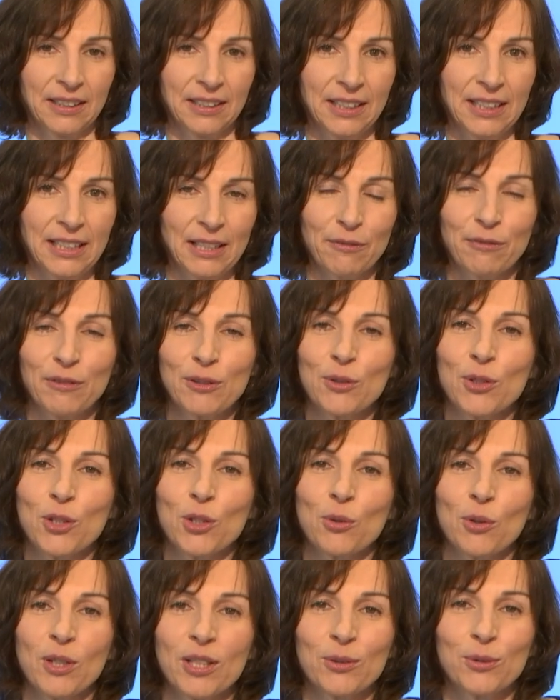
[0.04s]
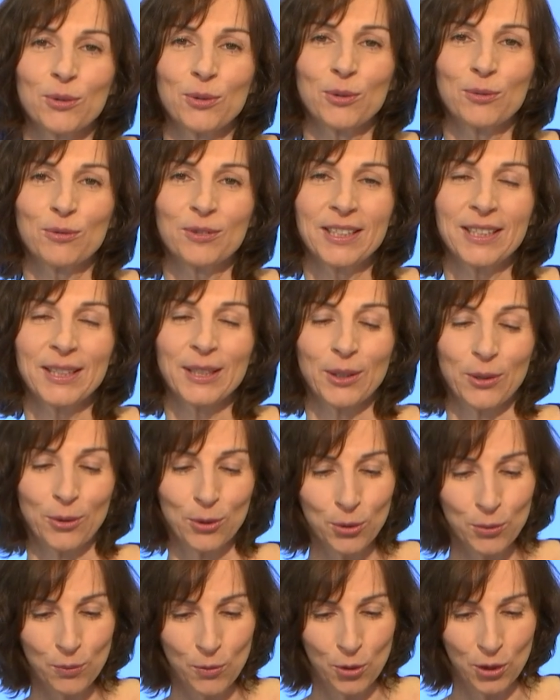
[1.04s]
Il a fait le choix de devenir
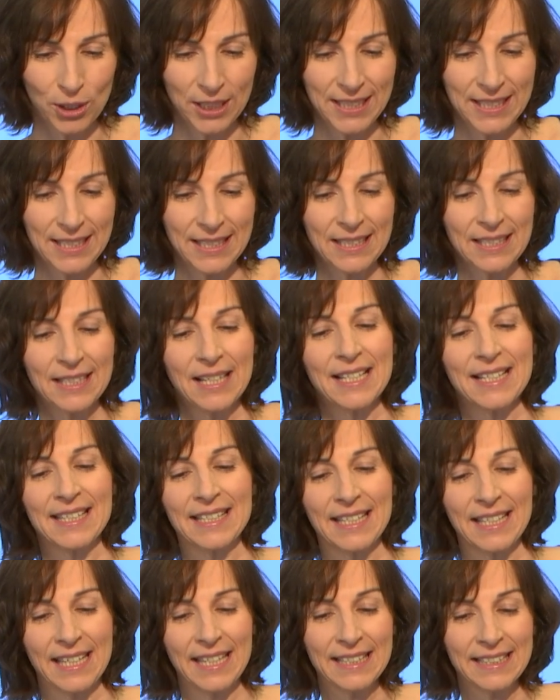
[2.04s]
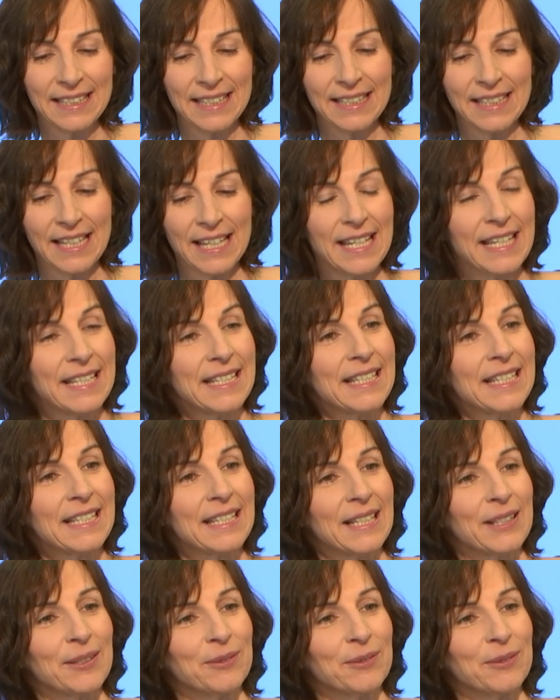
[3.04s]
humoriste. C'est Étienne S.